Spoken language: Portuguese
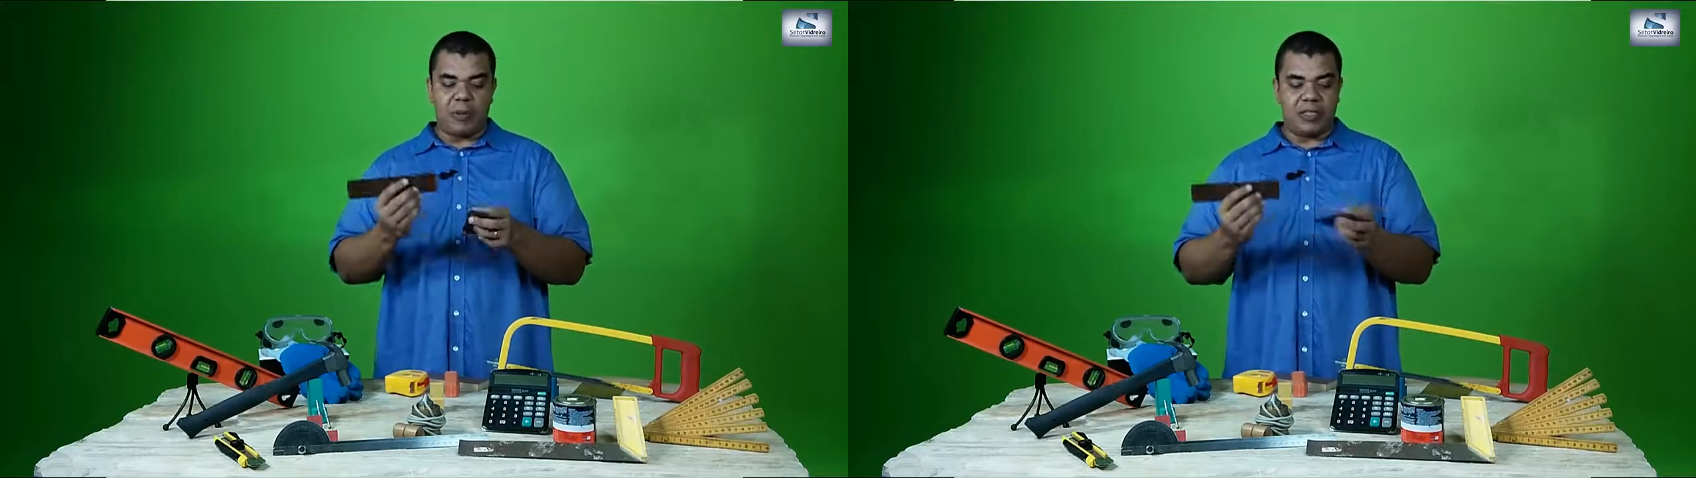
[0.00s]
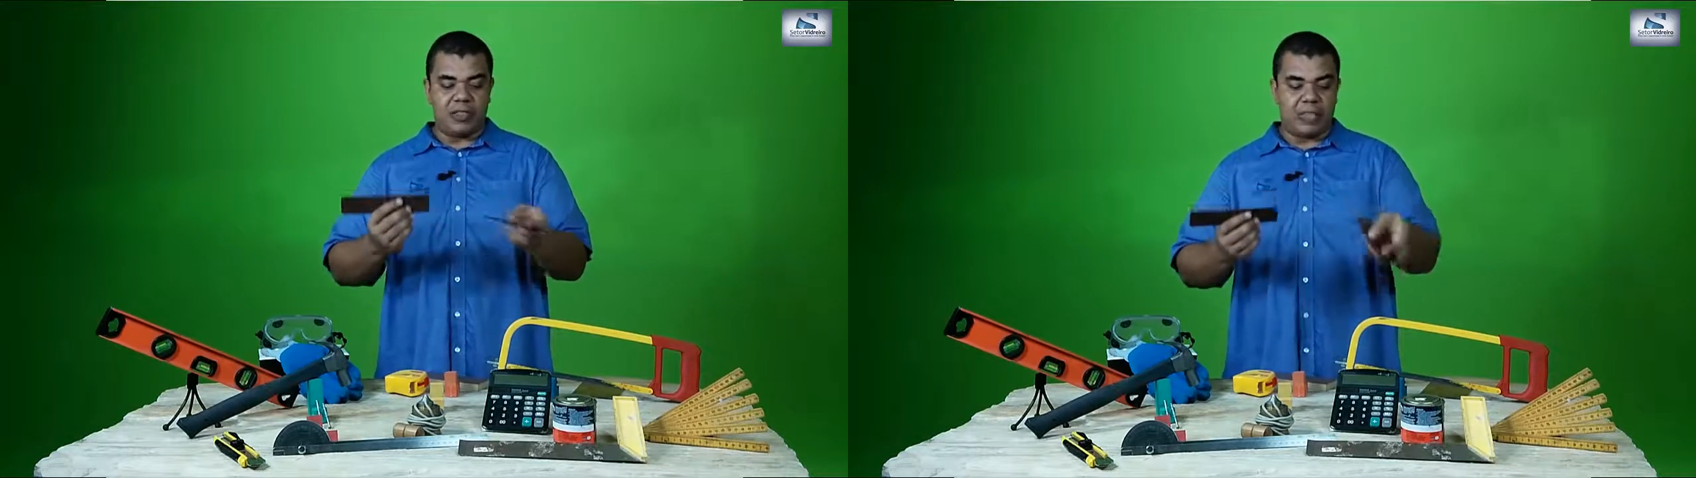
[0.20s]

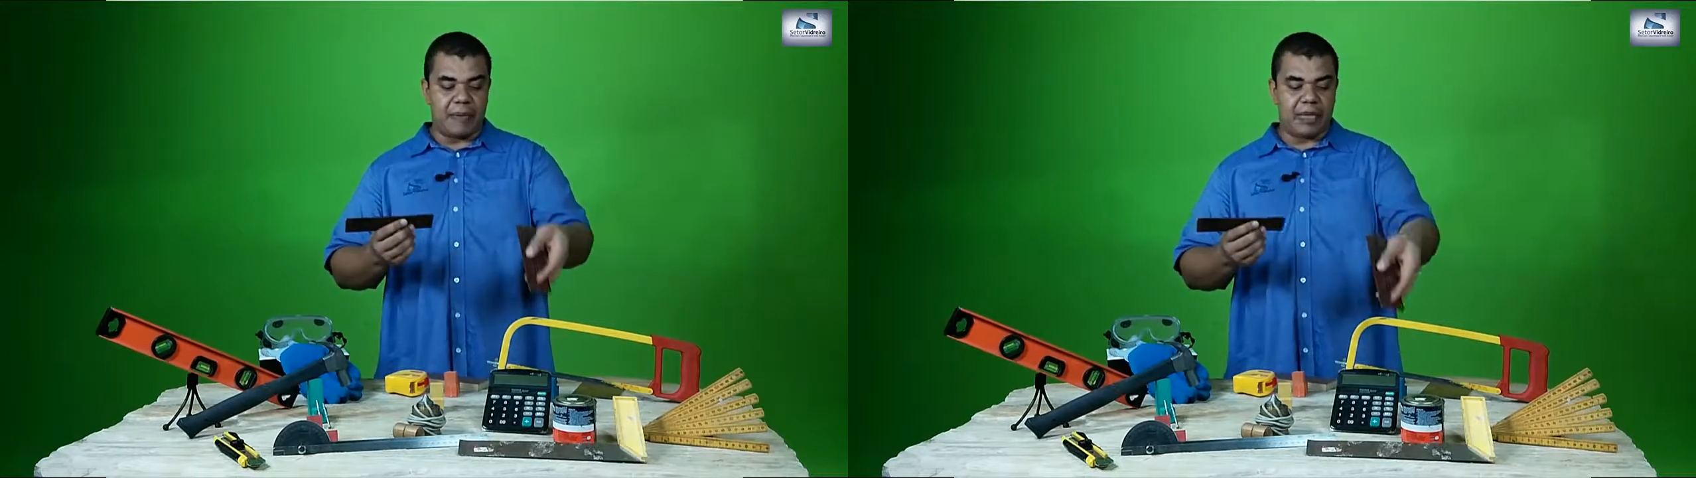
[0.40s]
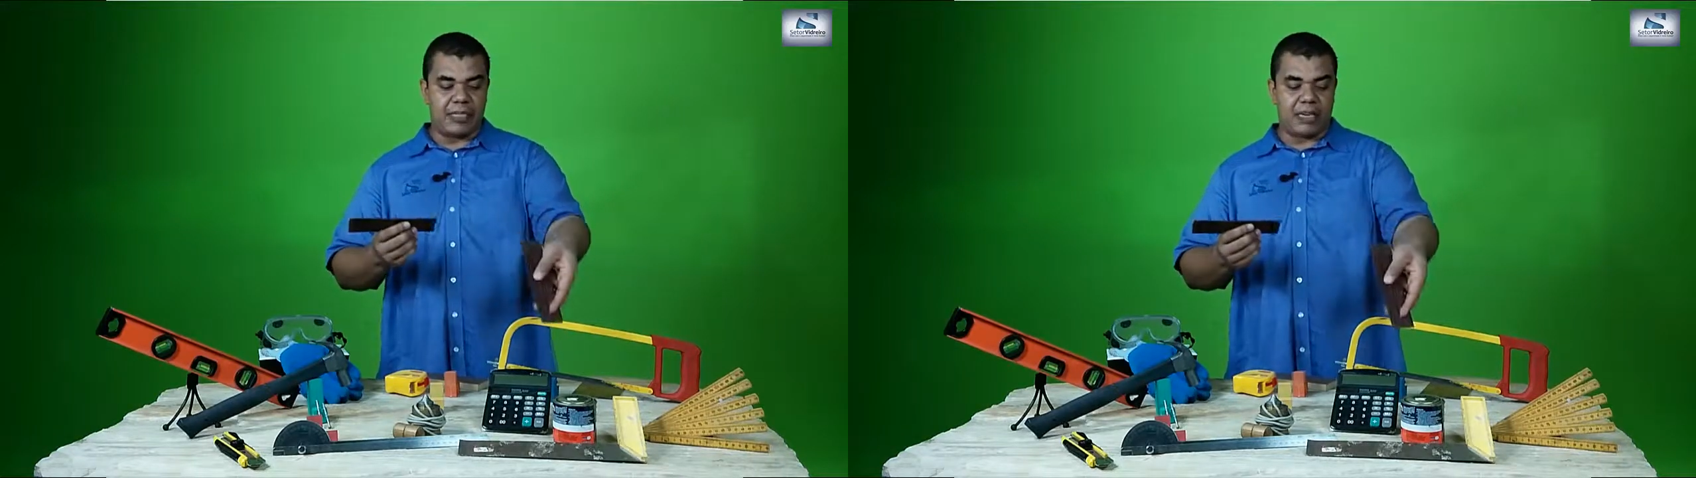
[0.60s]
porque você
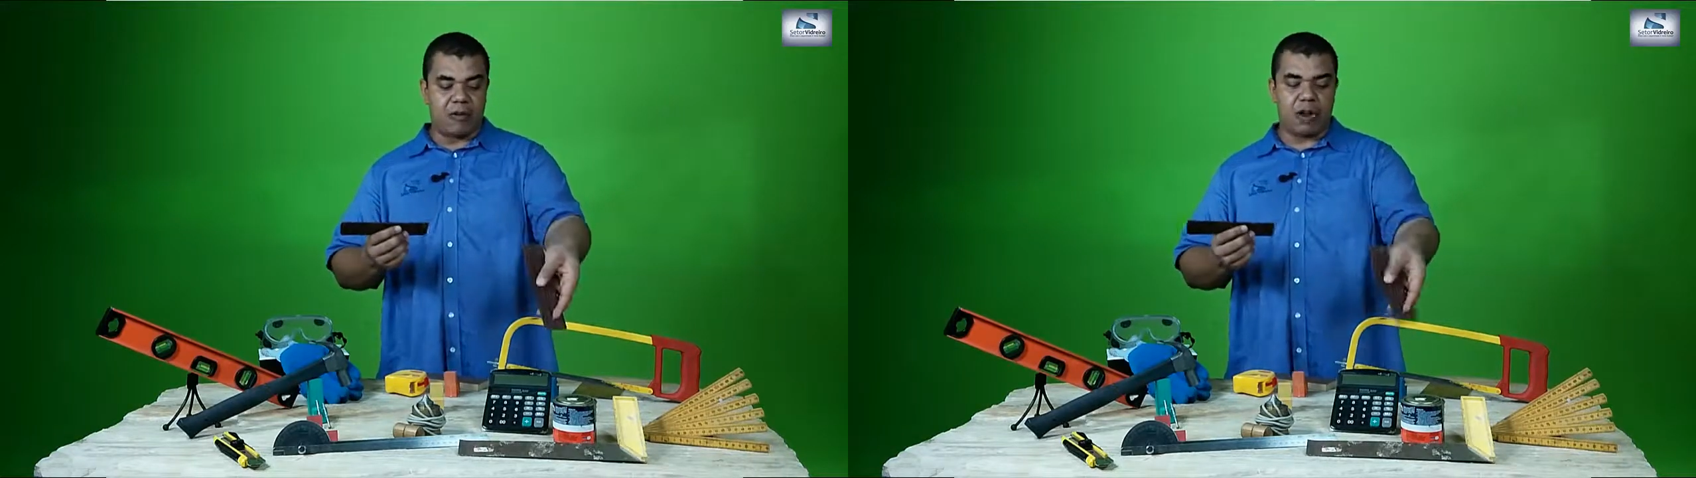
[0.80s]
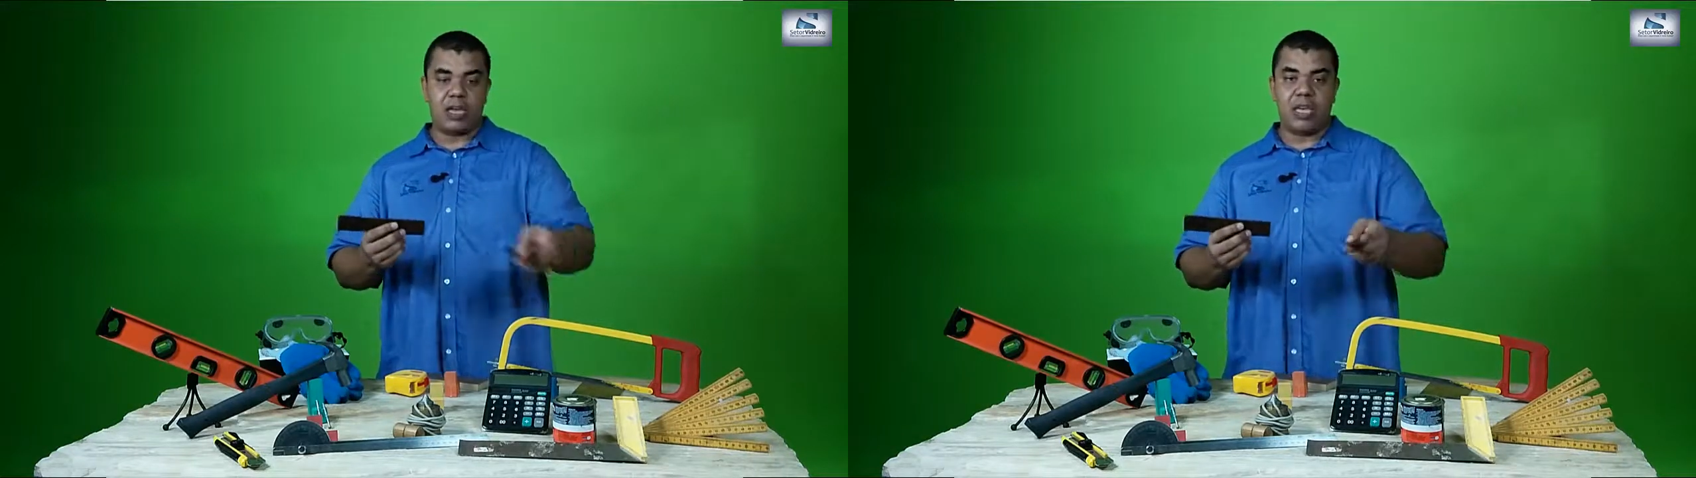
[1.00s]
sabe que essa
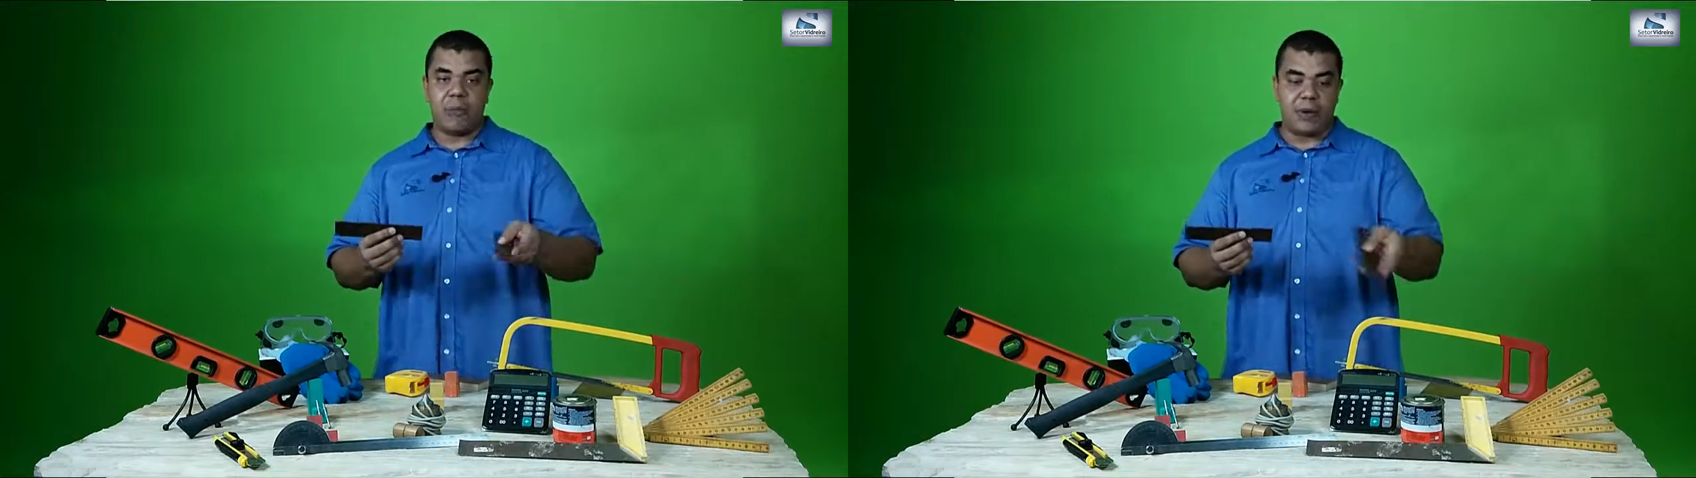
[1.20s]
cola aqui,